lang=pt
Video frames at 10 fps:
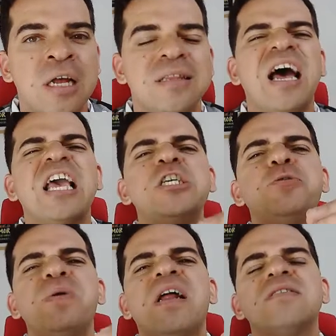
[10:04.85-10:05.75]
da
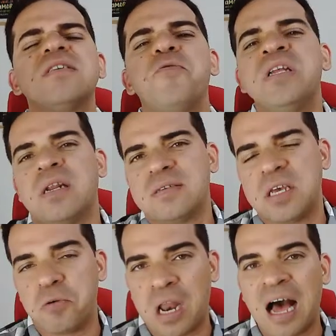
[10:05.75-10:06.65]
respiração
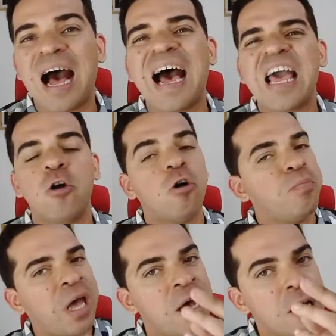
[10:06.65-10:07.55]
intracelular
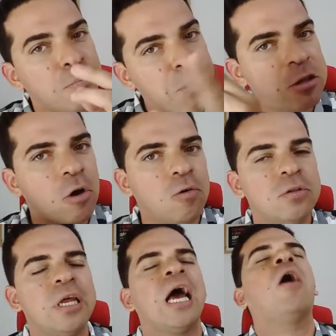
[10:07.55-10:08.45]
aeróbia
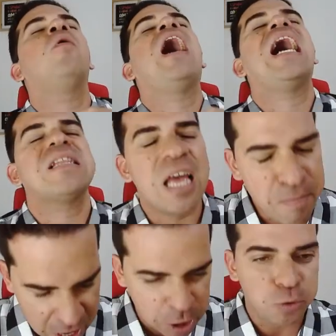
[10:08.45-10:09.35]
mitocondrial, até
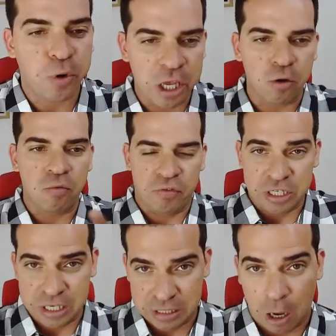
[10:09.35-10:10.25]
mesmo em um
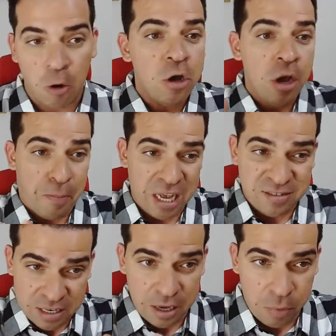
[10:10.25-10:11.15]
vegetal.
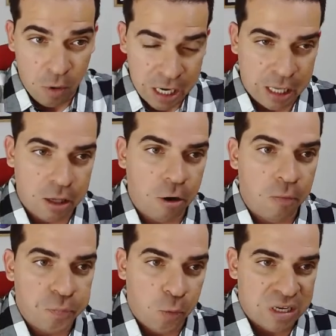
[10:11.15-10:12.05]
Percebam aqui, ó,
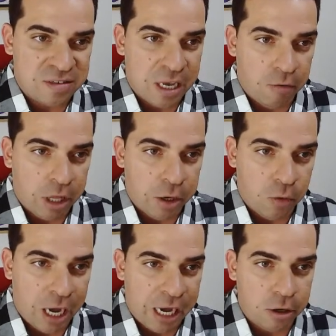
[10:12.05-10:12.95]
numa célula
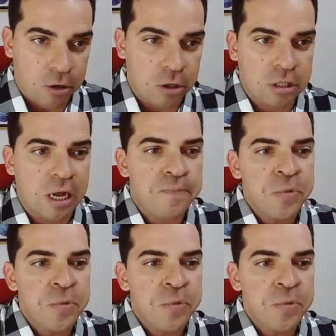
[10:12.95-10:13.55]
eucariota,